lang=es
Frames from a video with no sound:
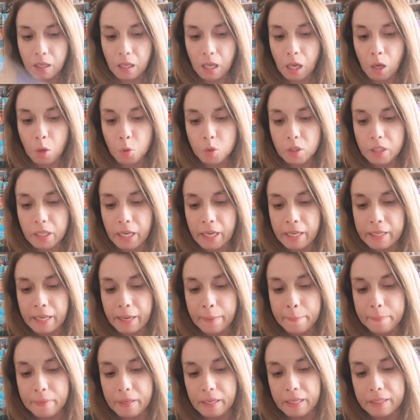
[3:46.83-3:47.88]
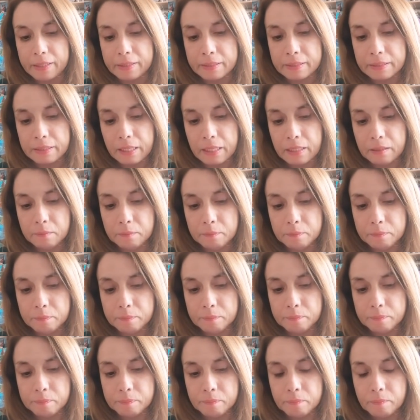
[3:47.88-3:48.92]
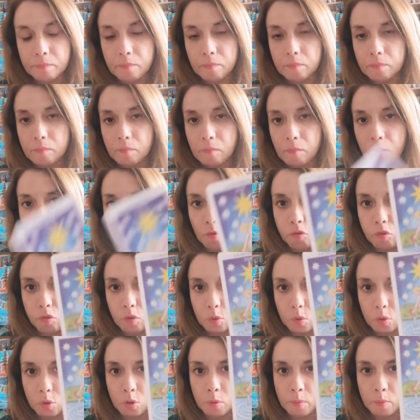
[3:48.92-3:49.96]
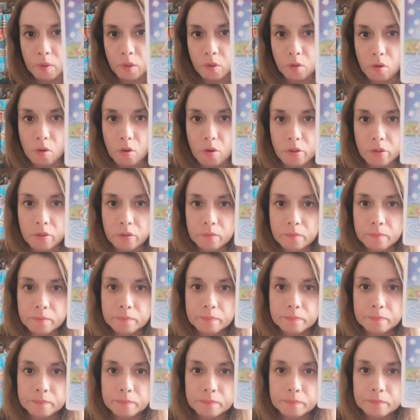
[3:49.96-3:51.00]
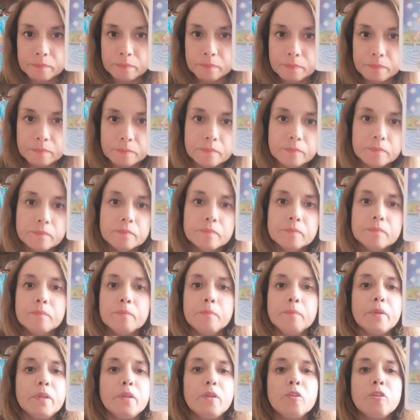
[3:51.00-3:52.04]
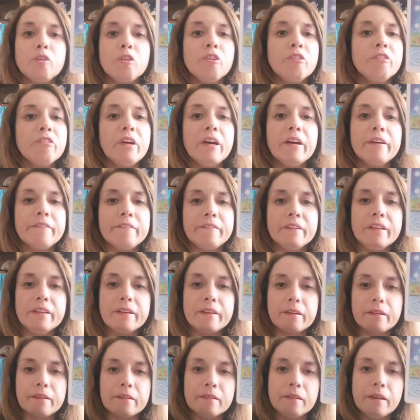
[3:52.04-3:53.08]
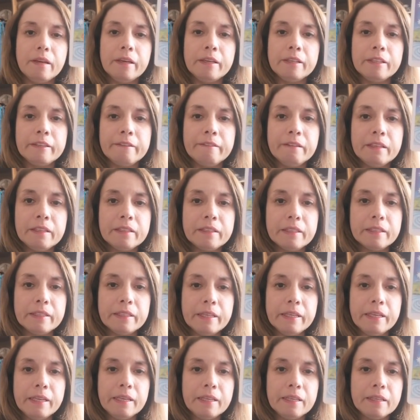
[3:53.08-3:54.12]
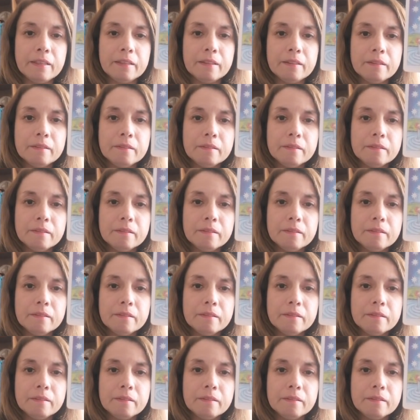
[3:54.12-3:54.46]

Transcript: aunque haya esperanza, De un futuro mejor, pero no va a haber a nivel general